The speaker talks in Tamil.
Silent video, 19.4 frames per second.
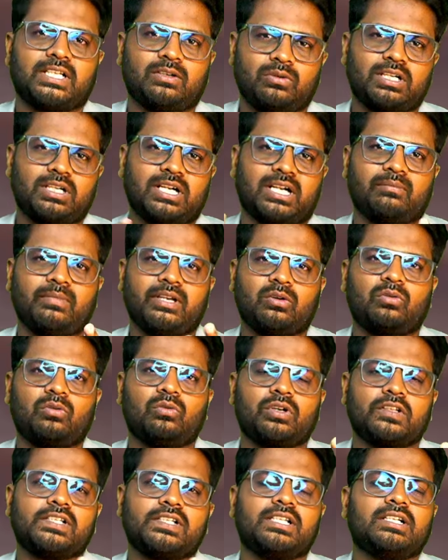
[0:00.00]
ஒரு கடமைக்கு அவங்க
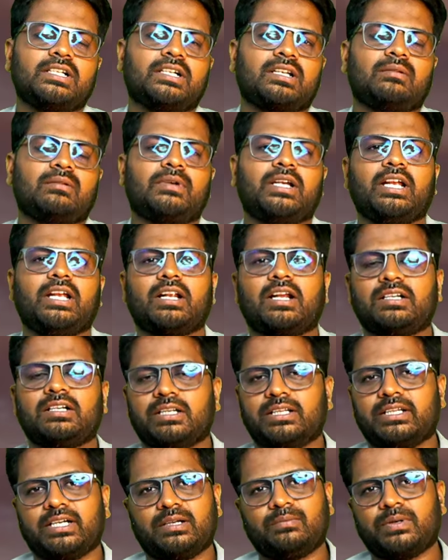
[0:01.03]
கூட சேர்ந்துக்கிட்டு இருக்க மாதிரியான
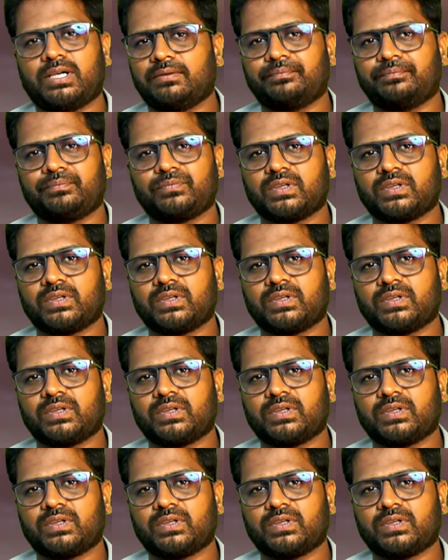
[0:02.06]
ஆட்கள் தான் இருப்பாங்க